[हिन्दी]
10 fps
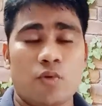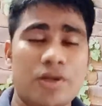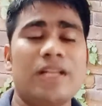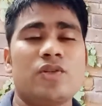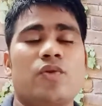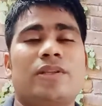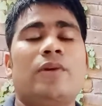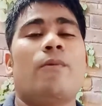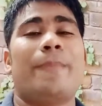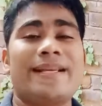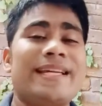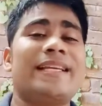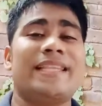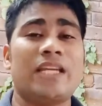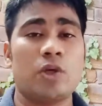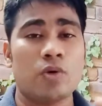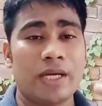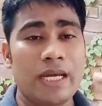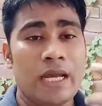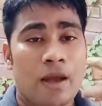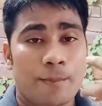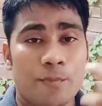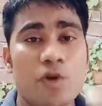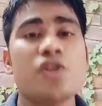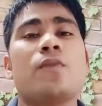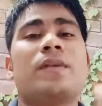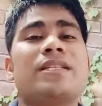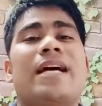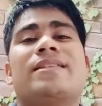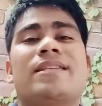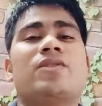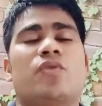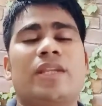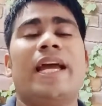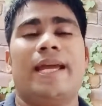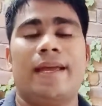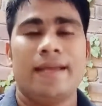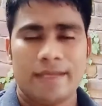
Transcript: होटल जो होते हैं वो पैसा देते हैं क्योंकि मोस्ट ऑफ द चांसेस होता है